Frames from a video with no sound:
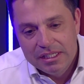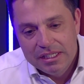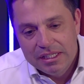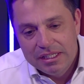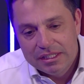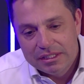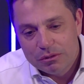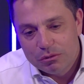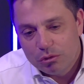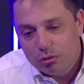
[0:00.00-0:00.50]

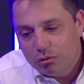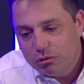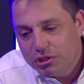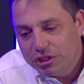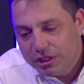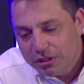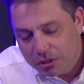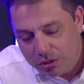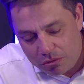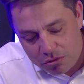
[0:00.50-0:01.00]
Então todo o
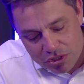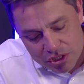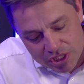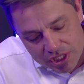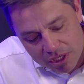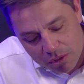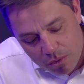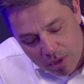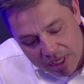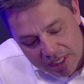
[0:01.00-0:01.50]
dinheiro que eu tinha
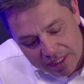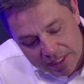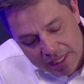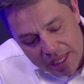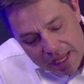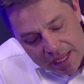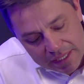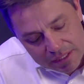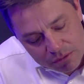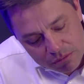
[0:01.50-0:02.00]

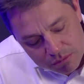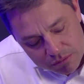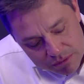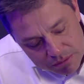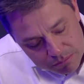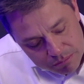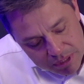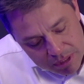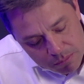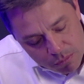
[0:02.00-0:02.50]
guardado
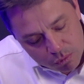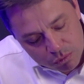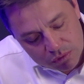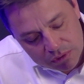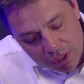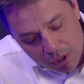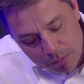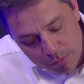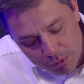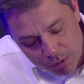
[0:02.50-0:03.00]
para
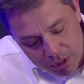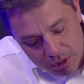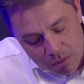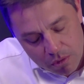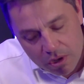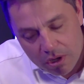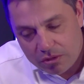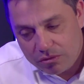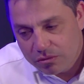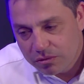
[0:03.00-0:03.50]
montar o meu
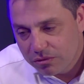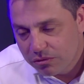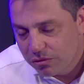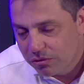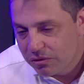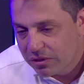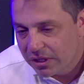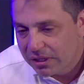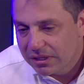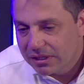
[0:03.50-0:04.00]
negócio e
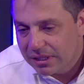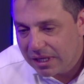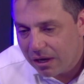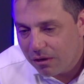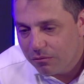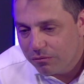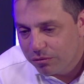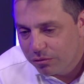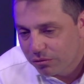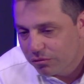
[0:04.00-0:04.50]
sustentar um
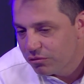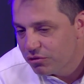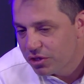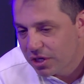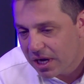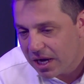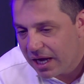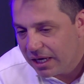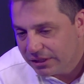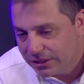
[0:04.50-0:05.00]
fluxo de
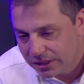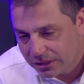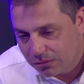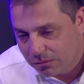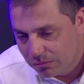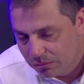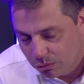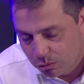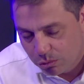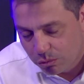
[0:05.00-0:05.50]
caixa
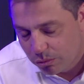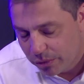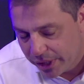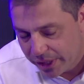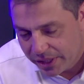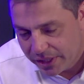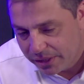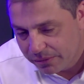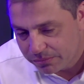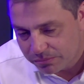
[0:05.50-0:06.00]
com
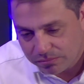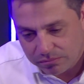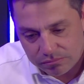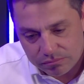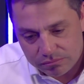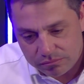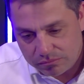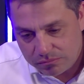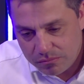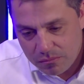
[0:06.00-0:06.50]
ele
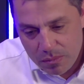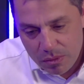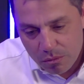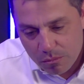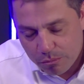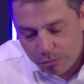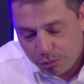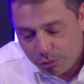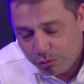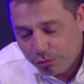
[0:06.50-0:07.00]

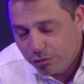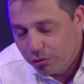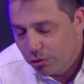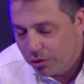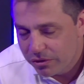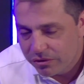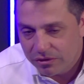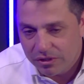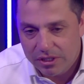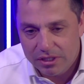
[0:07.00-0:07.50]
por uns
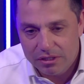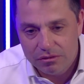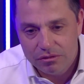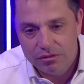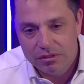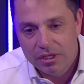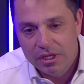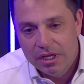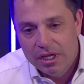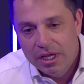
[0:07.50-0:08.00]
dois anos,
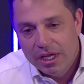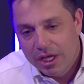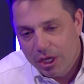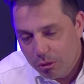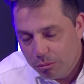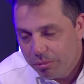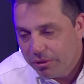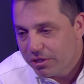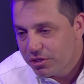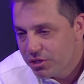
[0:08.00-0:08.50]
eu
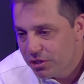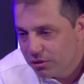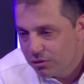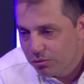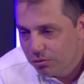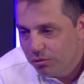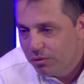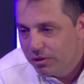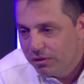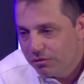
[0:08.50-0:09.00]
perdi
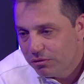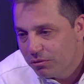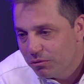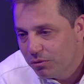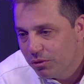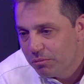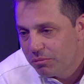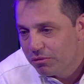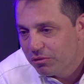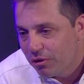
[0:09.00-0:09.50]
tudo isso no
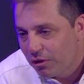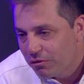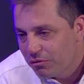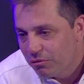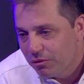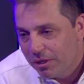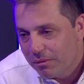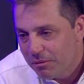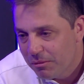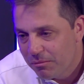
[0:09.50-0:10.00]
episódio do
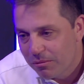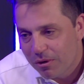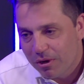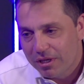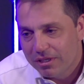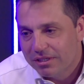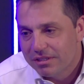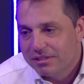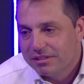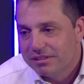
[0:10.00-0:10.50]
Lehman
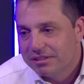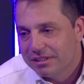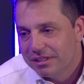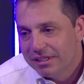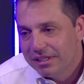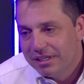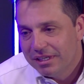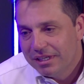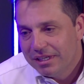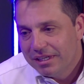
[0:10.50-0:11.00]
Brothers.
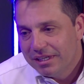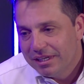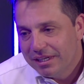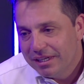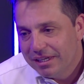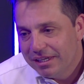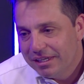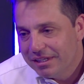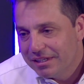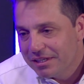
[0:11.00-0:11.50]
Caramba.
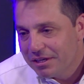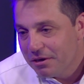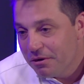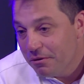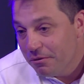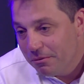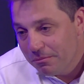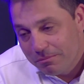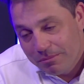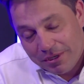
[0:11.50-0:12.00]

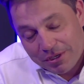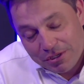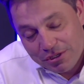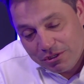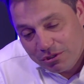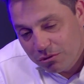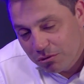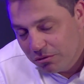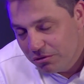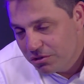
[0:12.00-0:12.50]
Então eu perdi
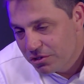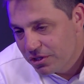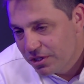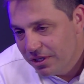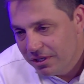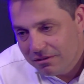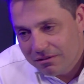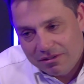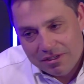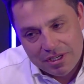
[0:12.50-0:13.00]
todo o
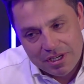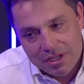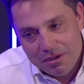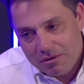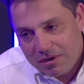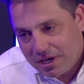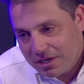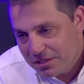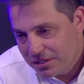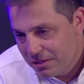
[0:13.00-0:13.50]
dinheiro, zerei o
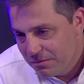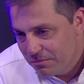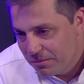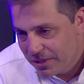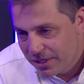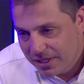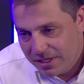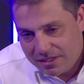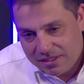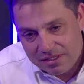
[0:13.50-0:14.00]
caixa da
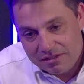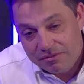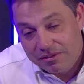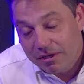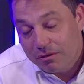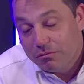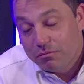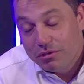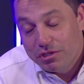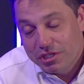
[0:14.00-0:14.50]
empresa, ainda fiquei
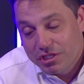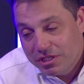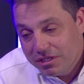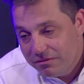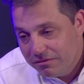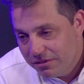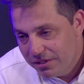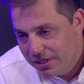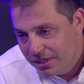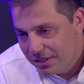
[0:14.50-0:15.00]
com
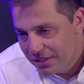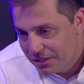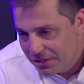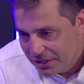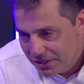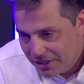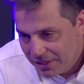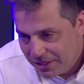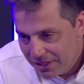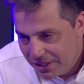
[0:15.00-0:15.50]
dívida
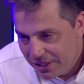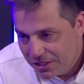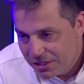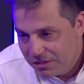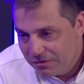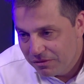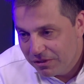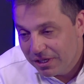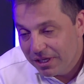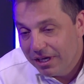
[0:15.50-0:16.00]
e
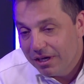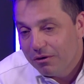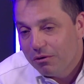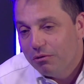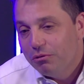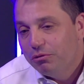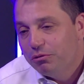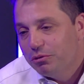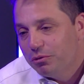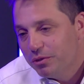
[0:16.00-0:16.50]
tive que
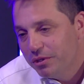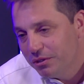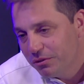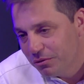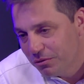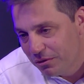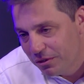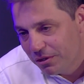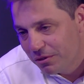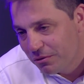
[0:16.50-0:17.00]
reconstruir
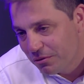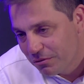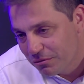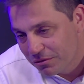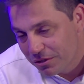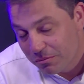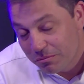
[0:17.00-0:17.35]
tudo de novo, né?